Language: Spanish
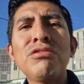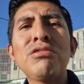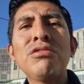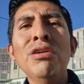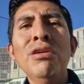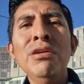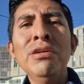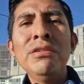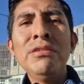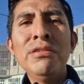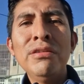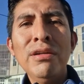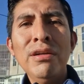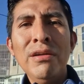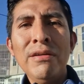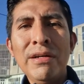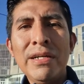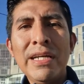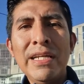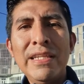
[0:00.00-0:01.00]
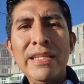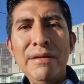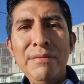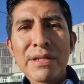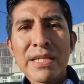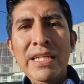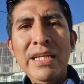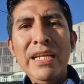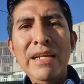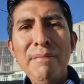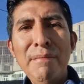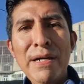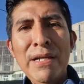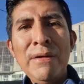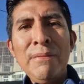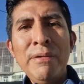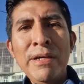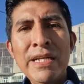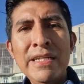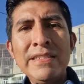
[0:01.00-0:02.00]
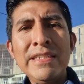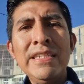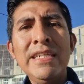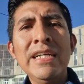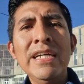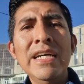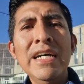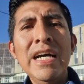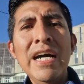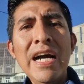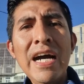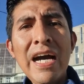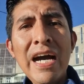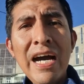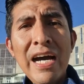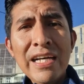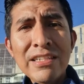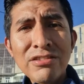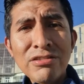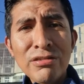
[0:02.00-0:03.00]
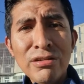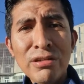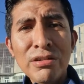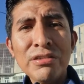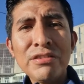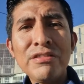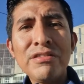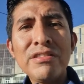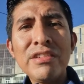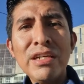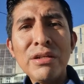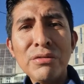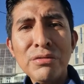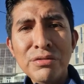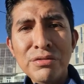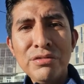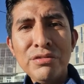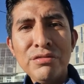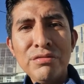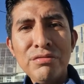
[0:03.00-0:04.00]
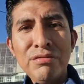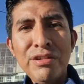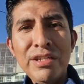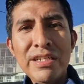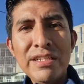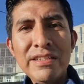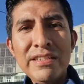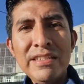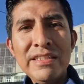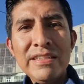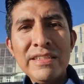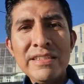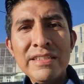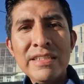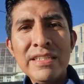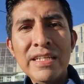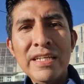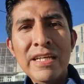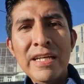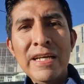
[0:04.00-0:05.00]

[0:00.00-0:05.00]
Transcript: Todo lo que te viene a la mano para hacer, hazlo según tus fuerzas.